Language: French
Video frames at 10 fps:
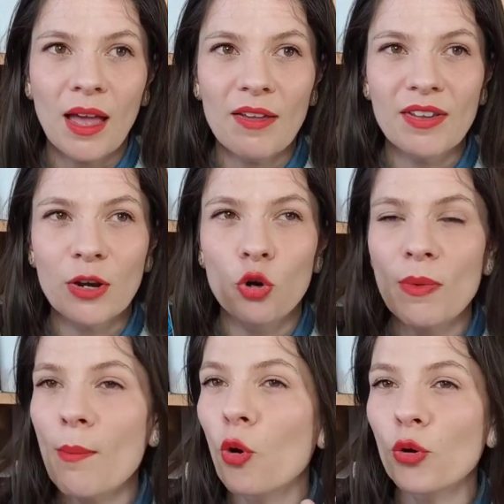avec le
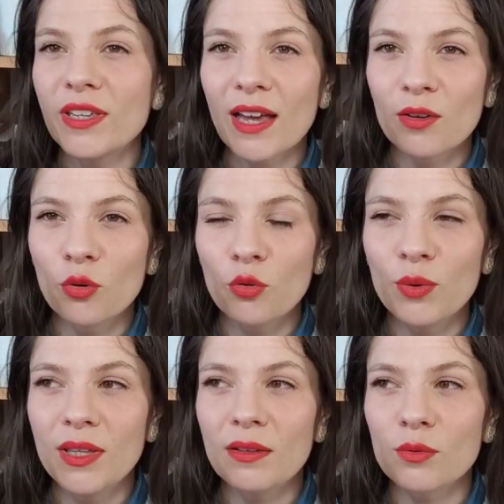même regard que
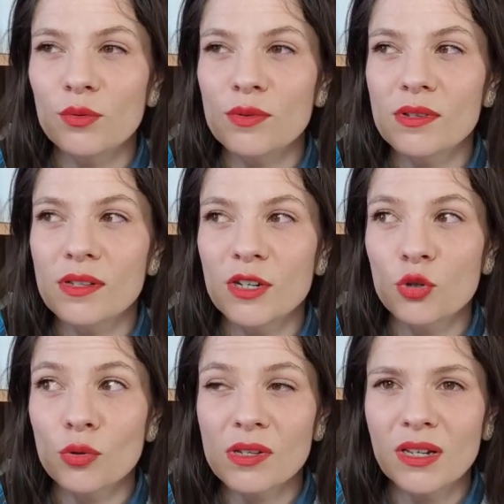lui euh, ces
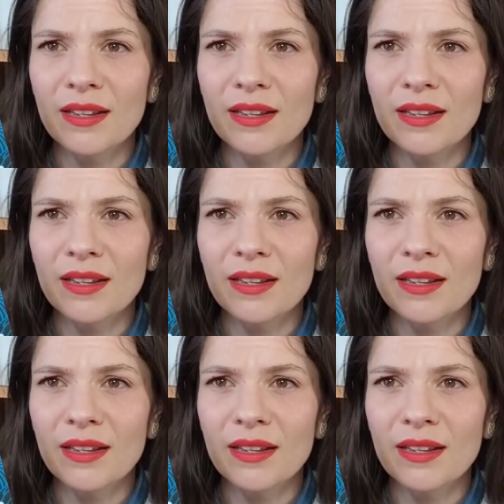choses qu'il